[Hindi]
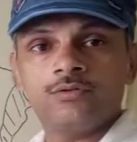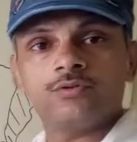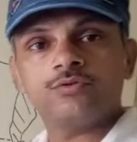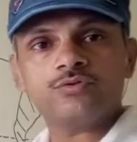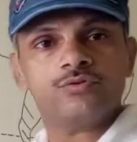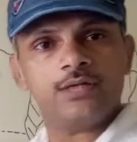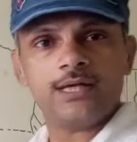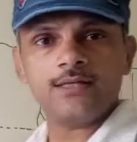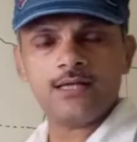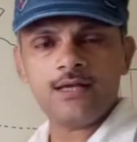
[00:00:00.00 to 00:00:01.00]
तो दोस्तों
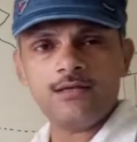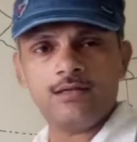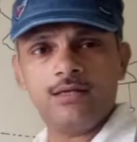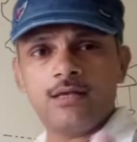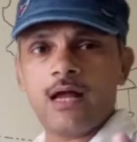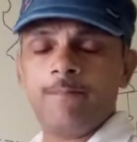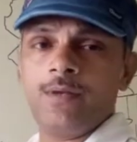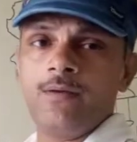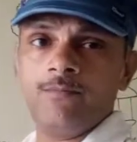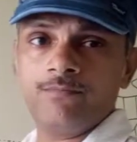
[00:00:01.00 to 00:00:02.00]
देखा जाए कि यहाँ
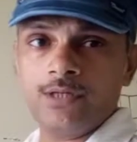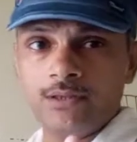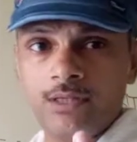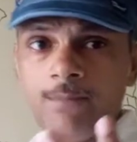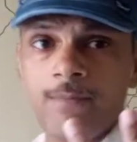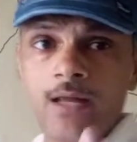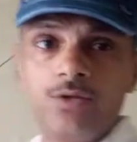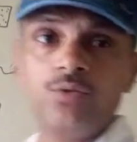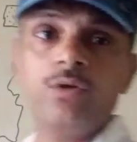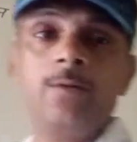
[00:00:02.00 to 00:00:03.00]
पे कितने
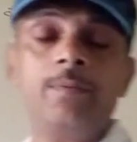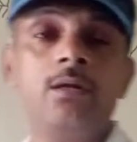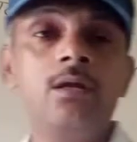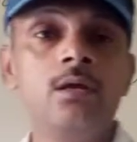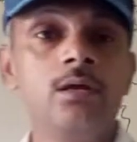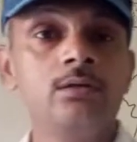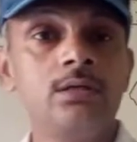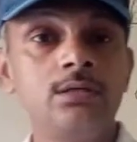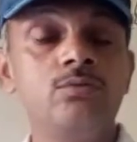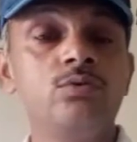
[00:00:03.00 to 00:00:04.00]
बारिश होने पर
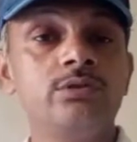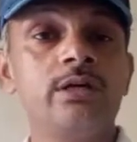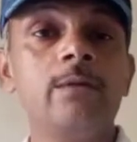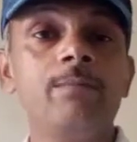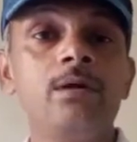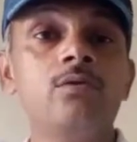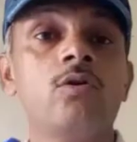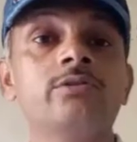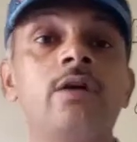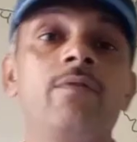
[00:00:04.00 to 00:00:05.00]
कि उस जगह पर
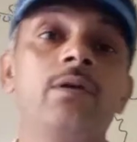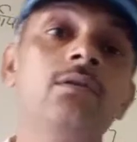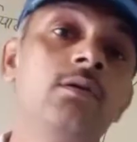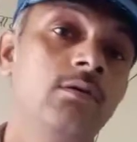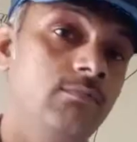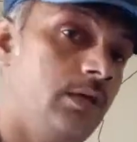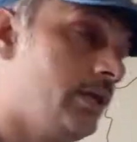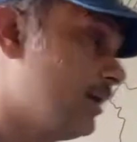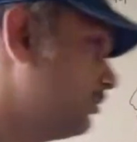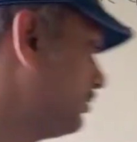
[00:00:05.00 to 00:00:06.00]
कौन सा वन
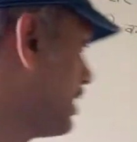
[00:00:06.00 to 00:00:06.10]
मिलेगा तो